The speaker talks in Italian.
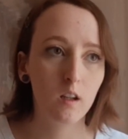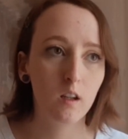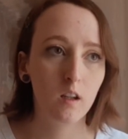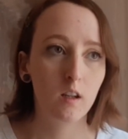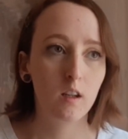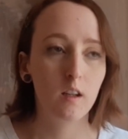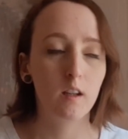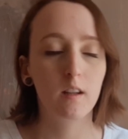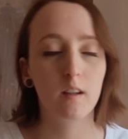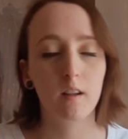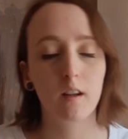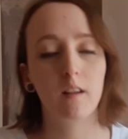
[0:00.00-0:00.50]

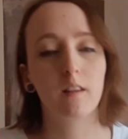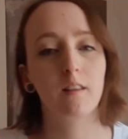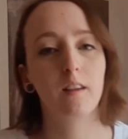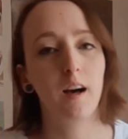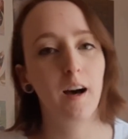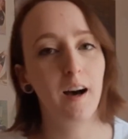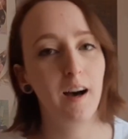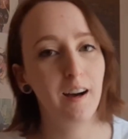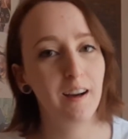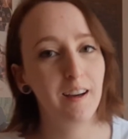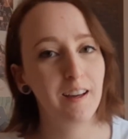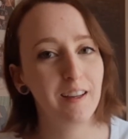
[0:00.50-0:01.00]
in
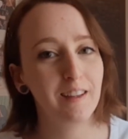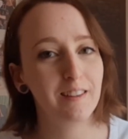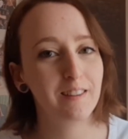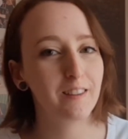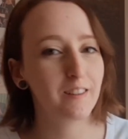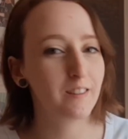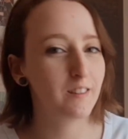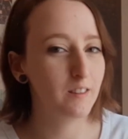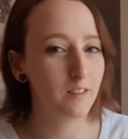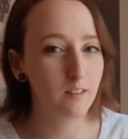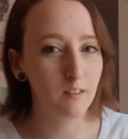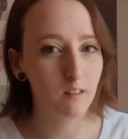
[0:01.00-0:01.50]
realtà è
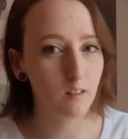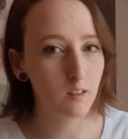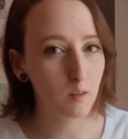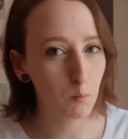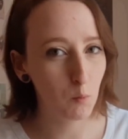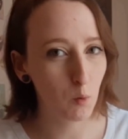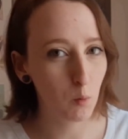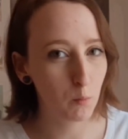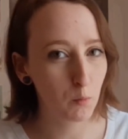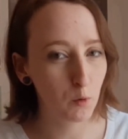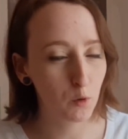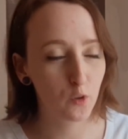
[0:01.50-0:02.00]
tantissimo
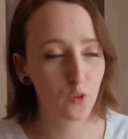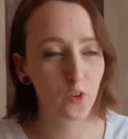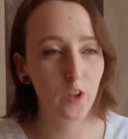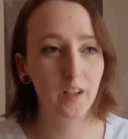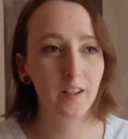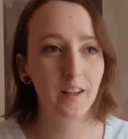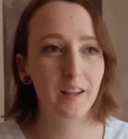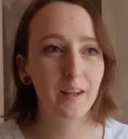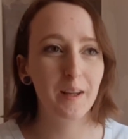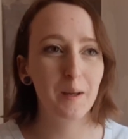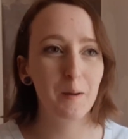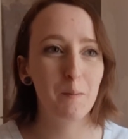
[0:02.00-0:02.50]
il mio
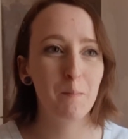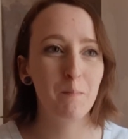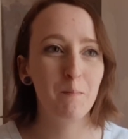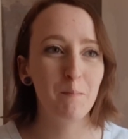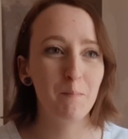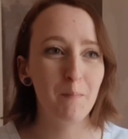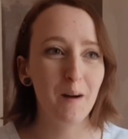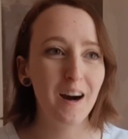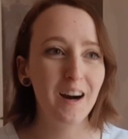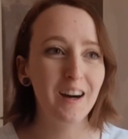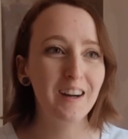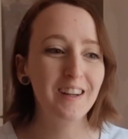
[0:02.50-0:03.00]
genere,
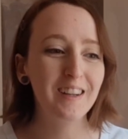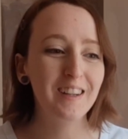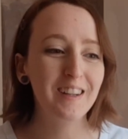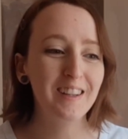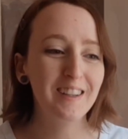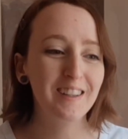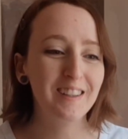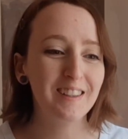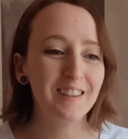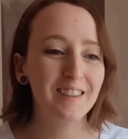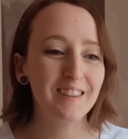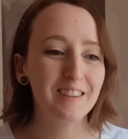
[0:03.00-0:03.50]
ma
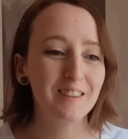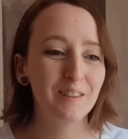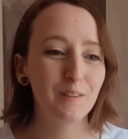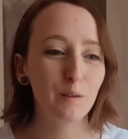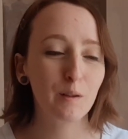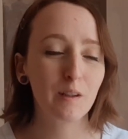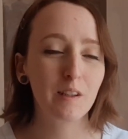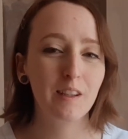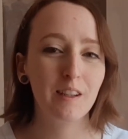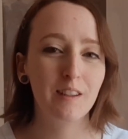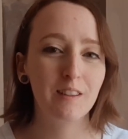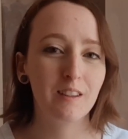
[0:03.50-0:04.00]
eh, non
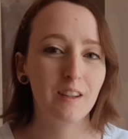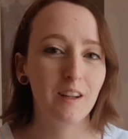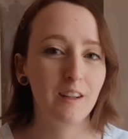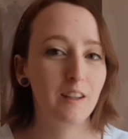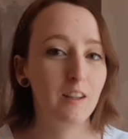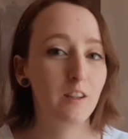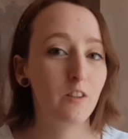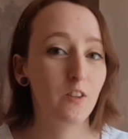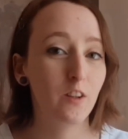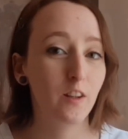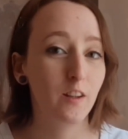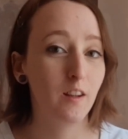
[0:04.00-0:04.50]
rientra nei
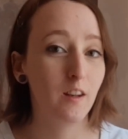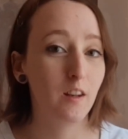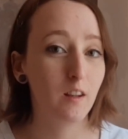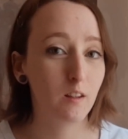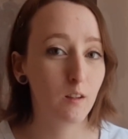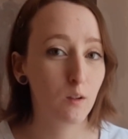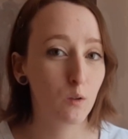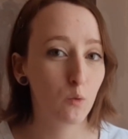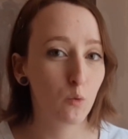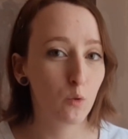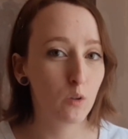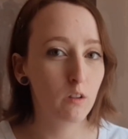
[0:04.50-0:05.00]
generi
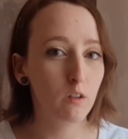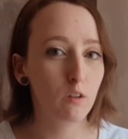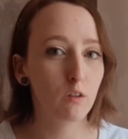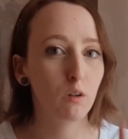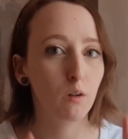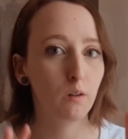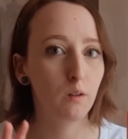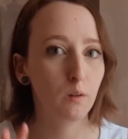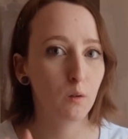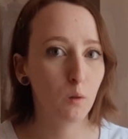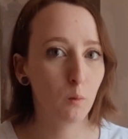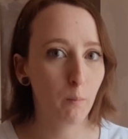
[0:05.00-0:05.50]
di cui di
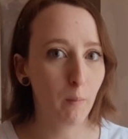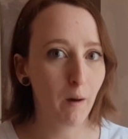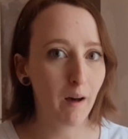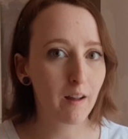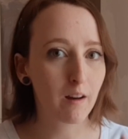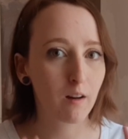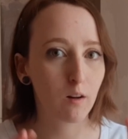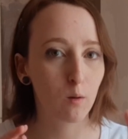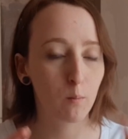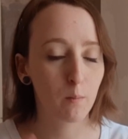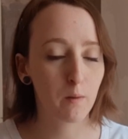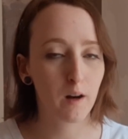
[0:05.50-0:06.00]
solito
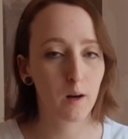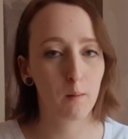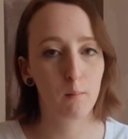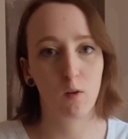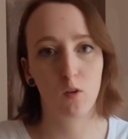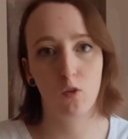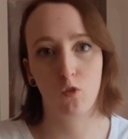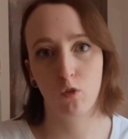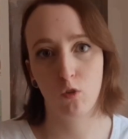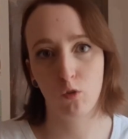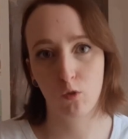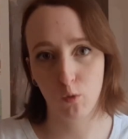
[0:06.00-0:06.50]
parlo per la
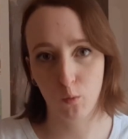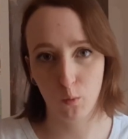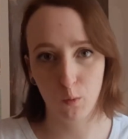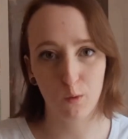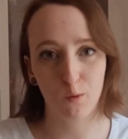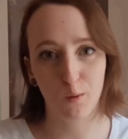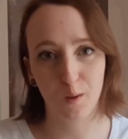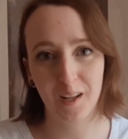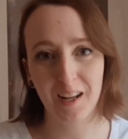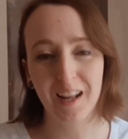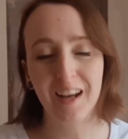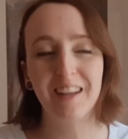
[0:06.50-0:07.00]
maggiore su
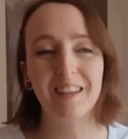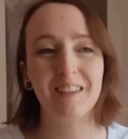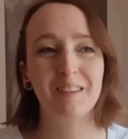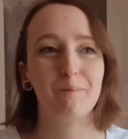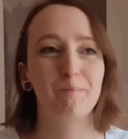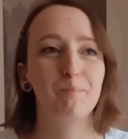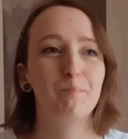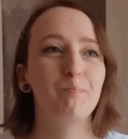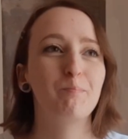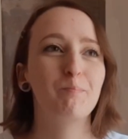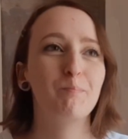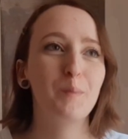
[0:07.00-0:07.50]
questo canale,